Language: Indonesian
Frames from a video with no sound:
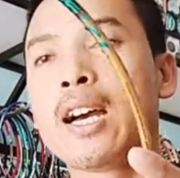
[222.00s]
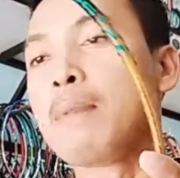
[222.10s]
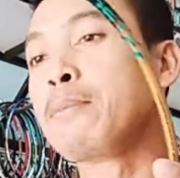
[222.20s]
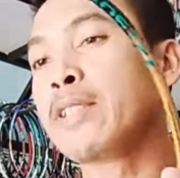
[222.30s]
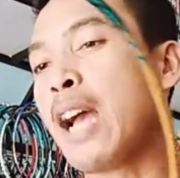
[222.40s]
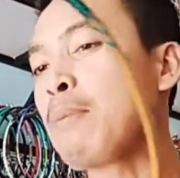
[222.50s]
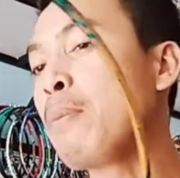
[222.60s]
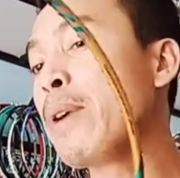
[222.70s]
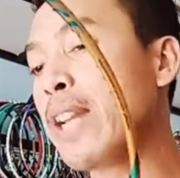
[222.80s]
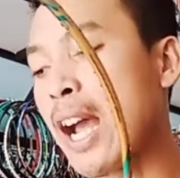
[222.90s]
yang
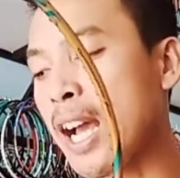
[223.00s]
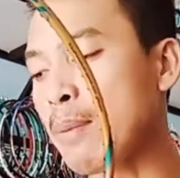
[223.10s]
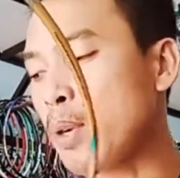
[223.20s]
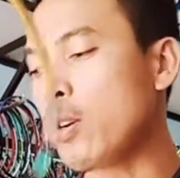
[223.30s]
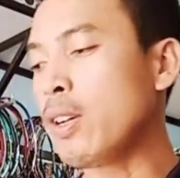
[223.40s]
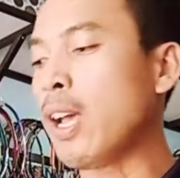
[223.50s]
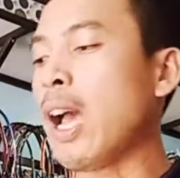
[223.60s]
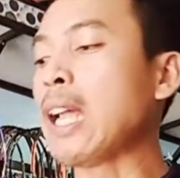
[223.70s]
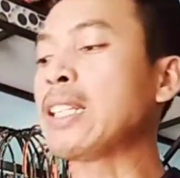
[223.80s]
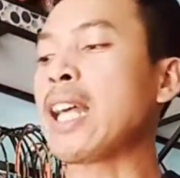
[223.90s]
membedakan bro
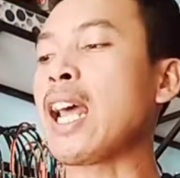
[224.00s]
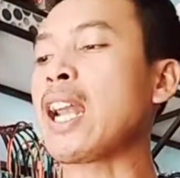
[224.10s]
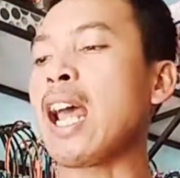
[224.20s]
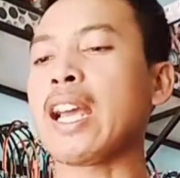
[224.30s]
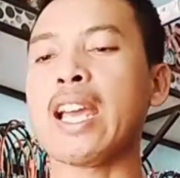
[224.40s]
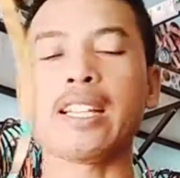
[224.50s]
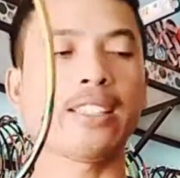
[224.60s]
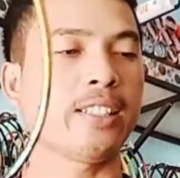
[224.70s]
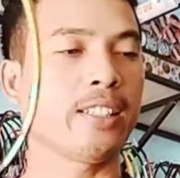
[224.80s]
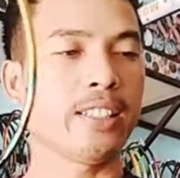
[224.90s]
antara raket
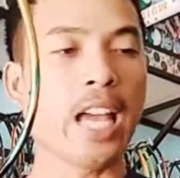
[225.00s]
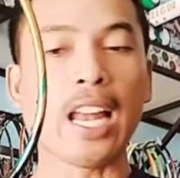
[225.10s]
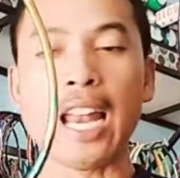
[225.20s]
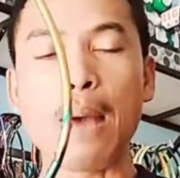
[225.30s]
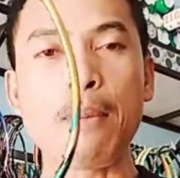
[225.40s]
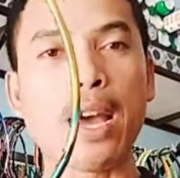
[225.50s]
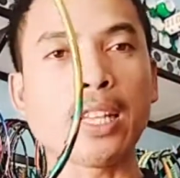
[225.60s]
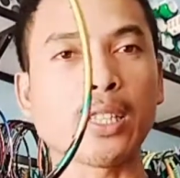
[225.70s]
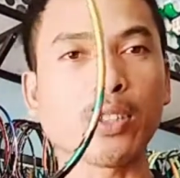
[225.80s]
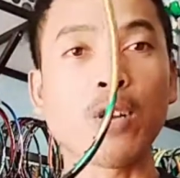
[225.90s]
yang lama
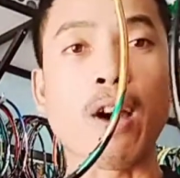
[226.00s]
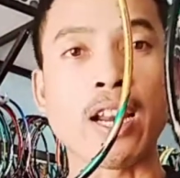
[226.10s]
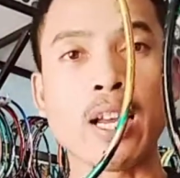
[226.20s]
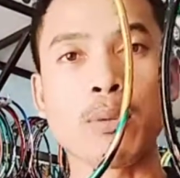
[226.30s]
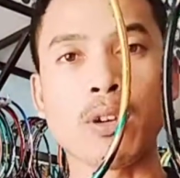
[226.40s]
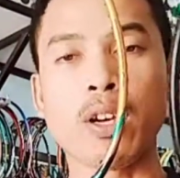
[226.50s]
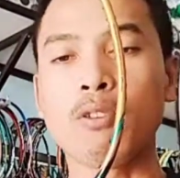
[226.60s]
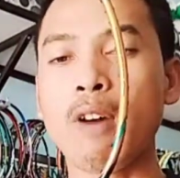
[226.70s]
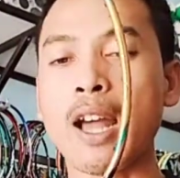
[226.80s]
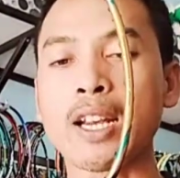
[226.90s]
tentunya warna bro ya,
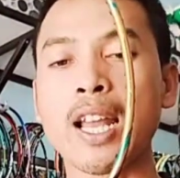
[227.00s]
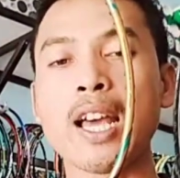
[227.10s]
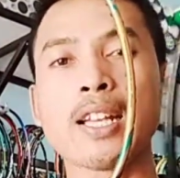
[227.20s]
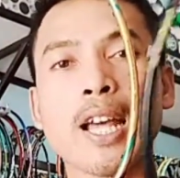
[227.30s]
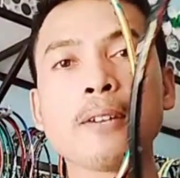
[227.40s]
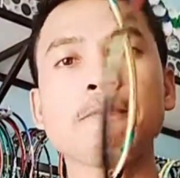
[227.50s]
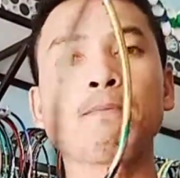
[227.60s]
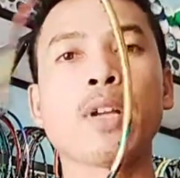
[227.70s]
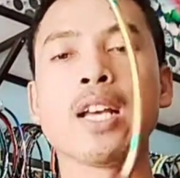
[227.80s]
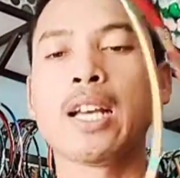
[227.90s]
warna dan
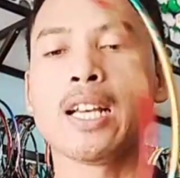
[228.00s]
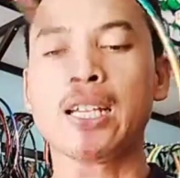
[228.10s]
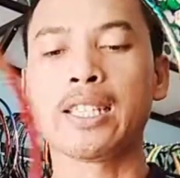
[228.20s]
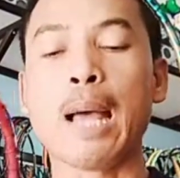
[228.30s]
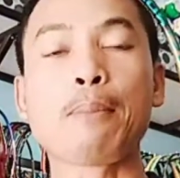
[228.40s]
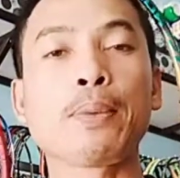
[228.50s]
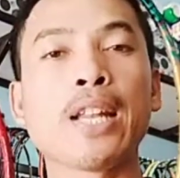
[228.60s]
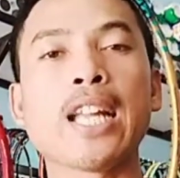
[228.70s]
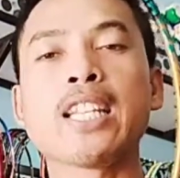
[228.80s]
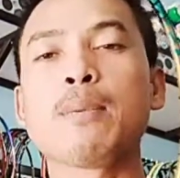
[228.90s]

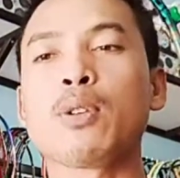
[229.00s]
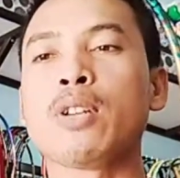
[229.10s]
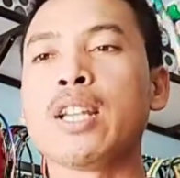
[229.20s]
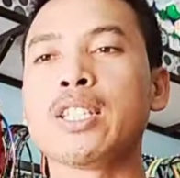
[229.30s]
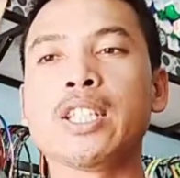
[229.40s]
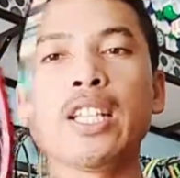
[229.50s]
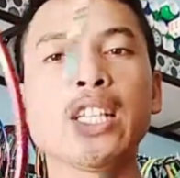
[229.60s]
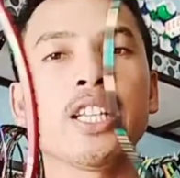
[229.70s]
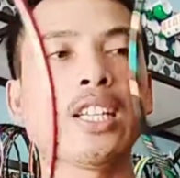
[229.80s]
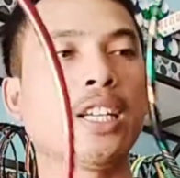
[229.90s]
tampilannya bro. Nah di sini
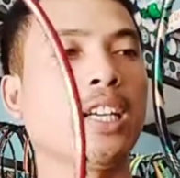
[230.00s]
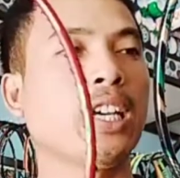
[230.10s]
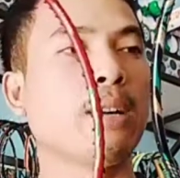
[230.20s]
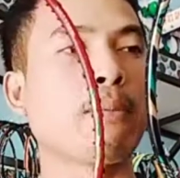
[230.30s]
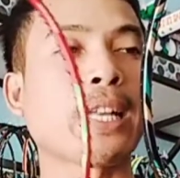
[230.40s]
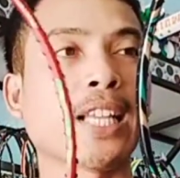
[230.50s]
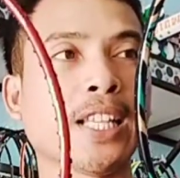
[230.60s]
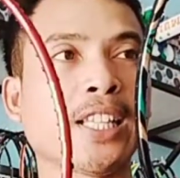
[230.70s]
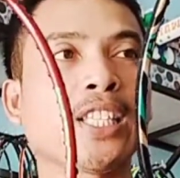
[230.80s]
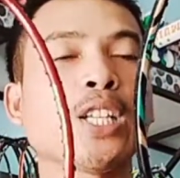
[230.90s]
mata
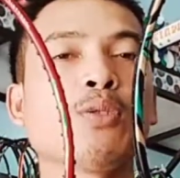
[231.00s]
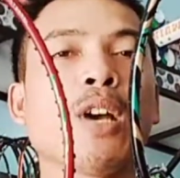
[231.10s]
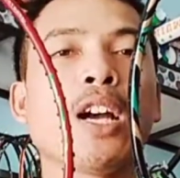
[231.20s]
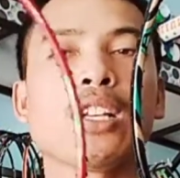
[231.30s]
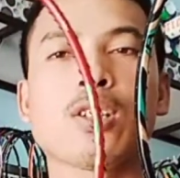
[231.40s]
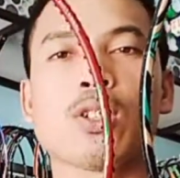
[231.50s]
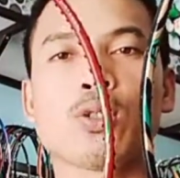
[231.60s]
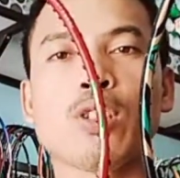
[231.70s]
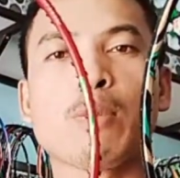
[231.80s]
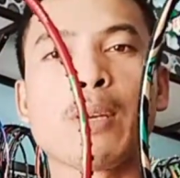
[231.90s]
itiknya juga
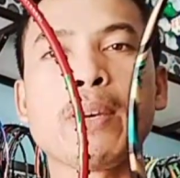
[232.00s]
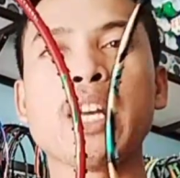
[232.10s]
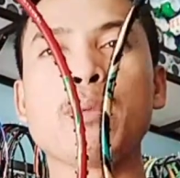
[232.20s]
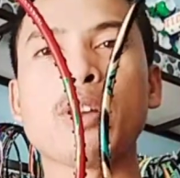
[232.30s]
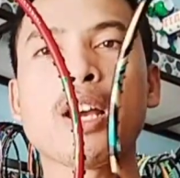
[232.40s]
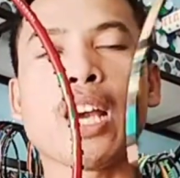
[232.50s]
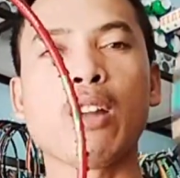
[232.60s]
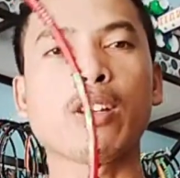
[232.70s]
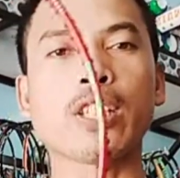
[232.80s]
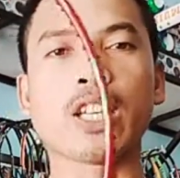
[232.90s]
sudah berbeda bro ya.
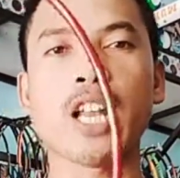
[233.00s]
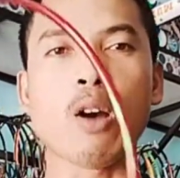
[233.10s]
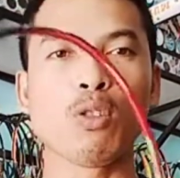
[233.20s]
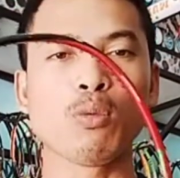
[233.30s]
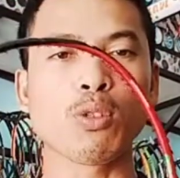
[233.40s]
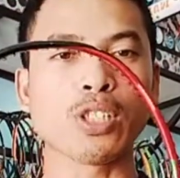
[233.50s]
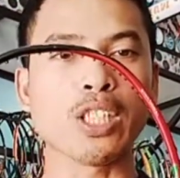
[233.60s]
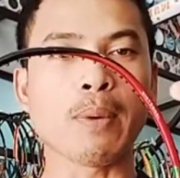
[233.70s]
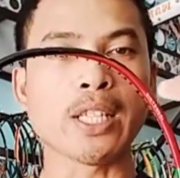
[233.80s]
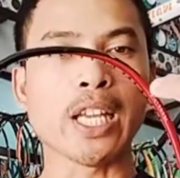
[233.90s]
Kalau yang terdahulu bro sini
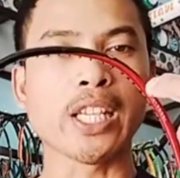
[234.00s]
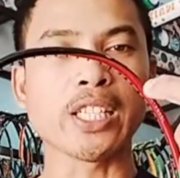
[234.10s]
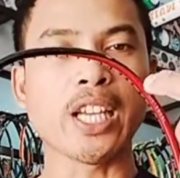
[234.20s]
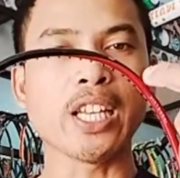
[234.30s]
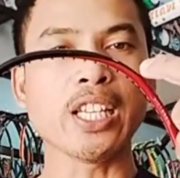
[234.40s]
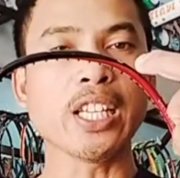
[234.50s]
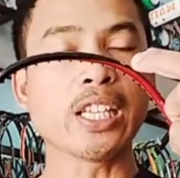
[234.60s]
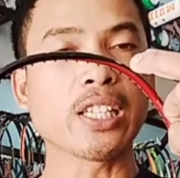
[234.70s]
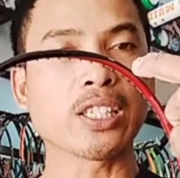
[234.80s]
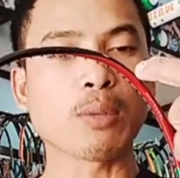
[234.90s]
mata itiknya nih
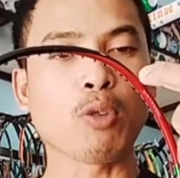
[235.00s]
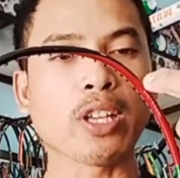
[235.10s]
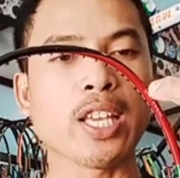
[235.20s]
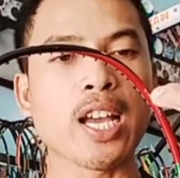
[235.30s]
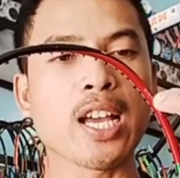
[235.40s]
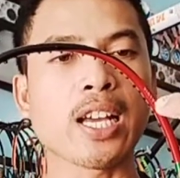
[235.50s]
semuanya